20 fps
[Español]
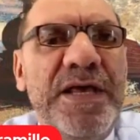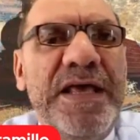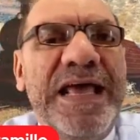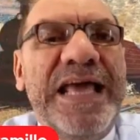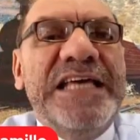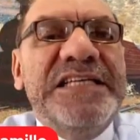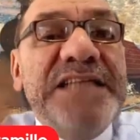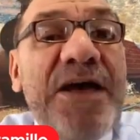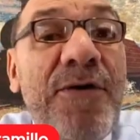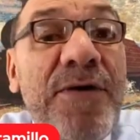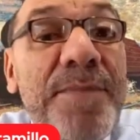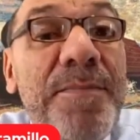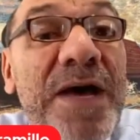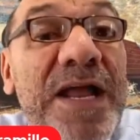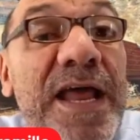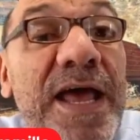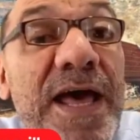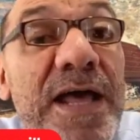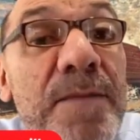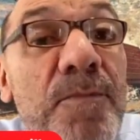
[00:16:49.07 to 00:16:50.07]
que saben
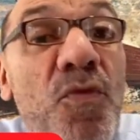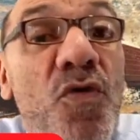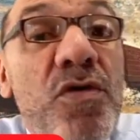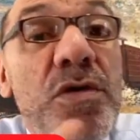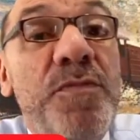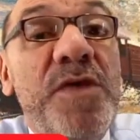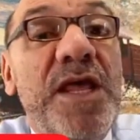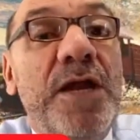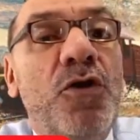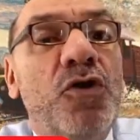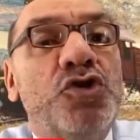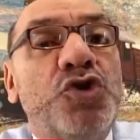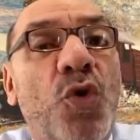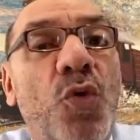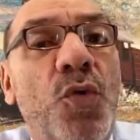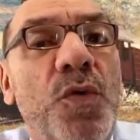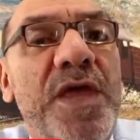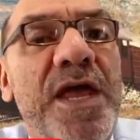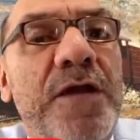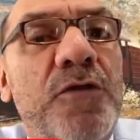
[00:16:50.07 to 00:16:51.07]
manejar muy bien los
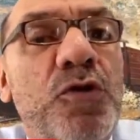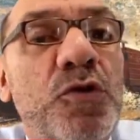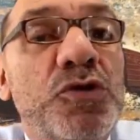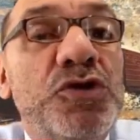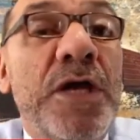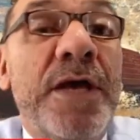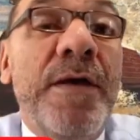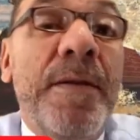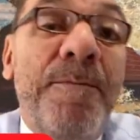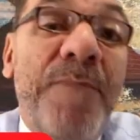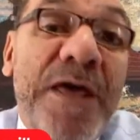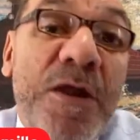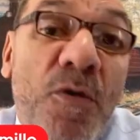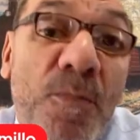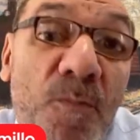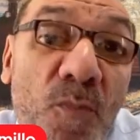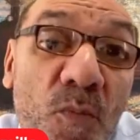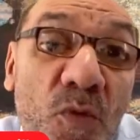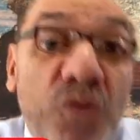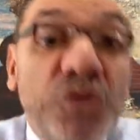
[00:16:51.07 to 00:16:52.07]
cubiertos, pero
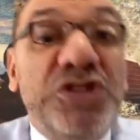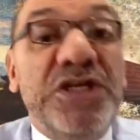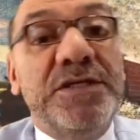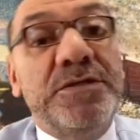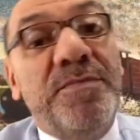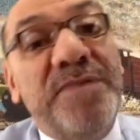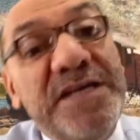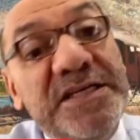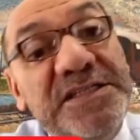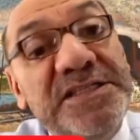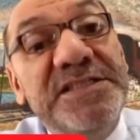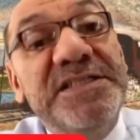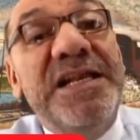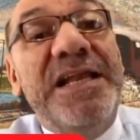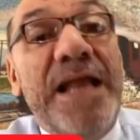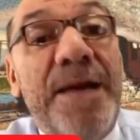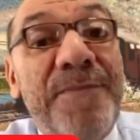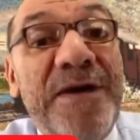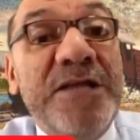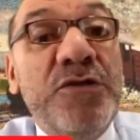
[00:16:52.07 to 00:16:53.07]
muchas veces,
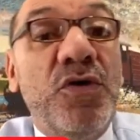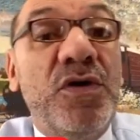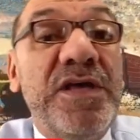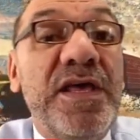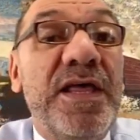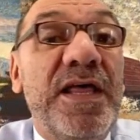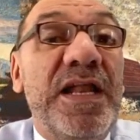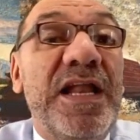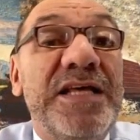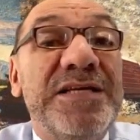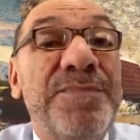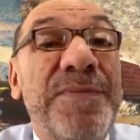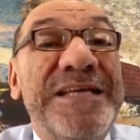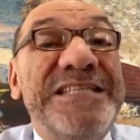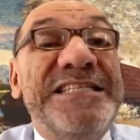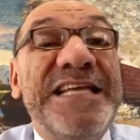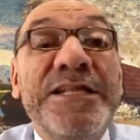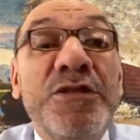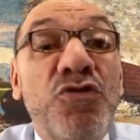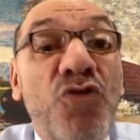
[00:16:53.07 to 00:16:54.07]
la mayoría de las
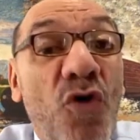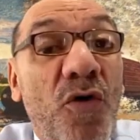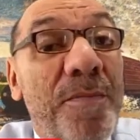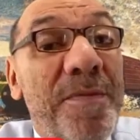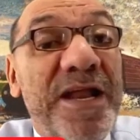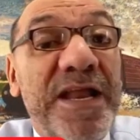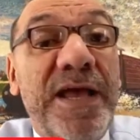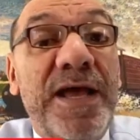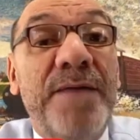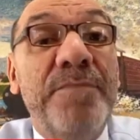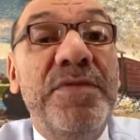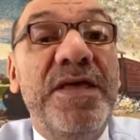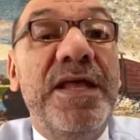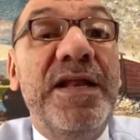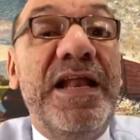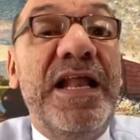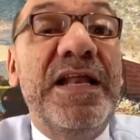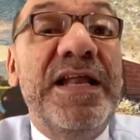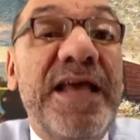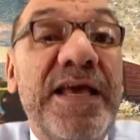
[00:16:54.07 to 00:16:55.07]
veces, no manejan bien
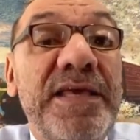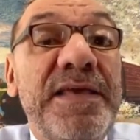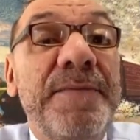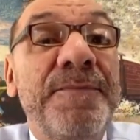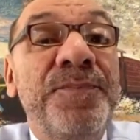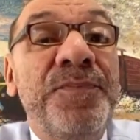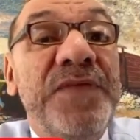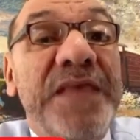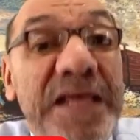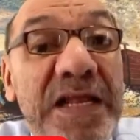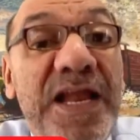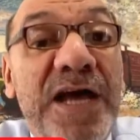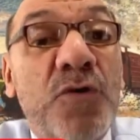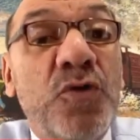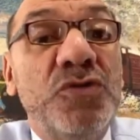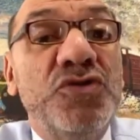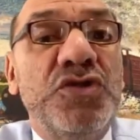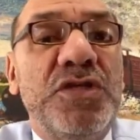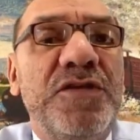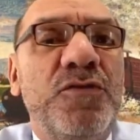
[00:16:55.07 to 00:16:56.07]
la ley y la
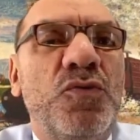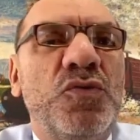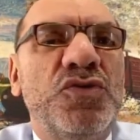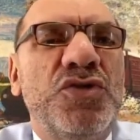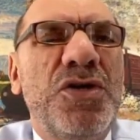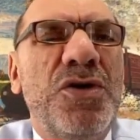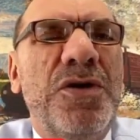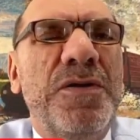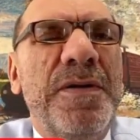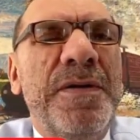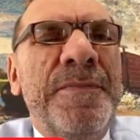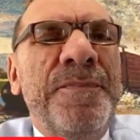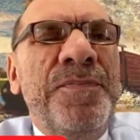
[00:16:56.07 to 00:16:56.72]
constitución.